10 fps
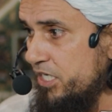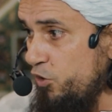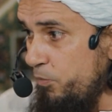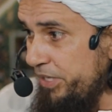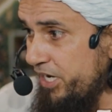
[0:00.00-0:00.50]

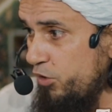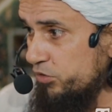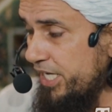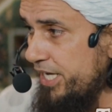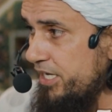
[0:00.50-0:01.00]
क्यों पी रहा
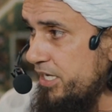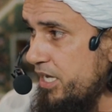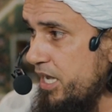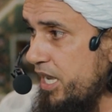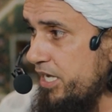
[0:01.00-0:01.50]
होता है
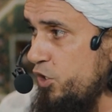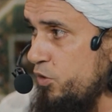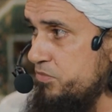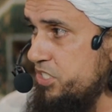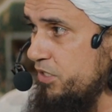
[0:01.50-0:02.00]

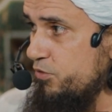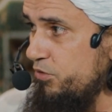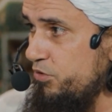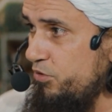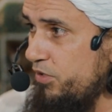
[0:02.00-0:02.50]
अयुम
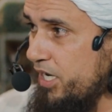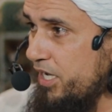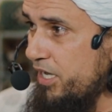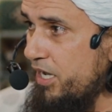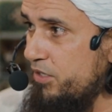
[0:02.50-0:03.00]
सिकुहू
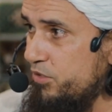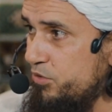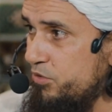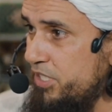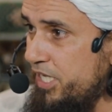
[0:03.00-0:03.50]
अला
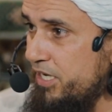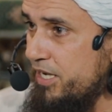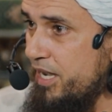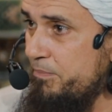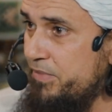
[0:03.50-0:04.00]
होनिन
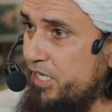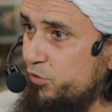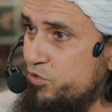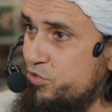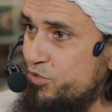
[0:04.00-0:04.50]
अम
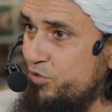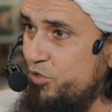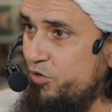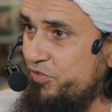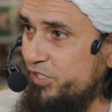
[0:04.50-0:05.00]

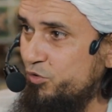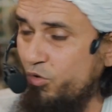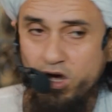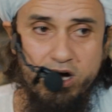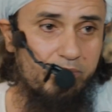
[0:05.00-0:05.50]
यदुस्सुहु
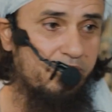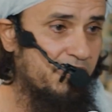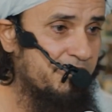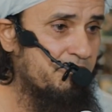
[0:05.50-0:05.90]
फितुराब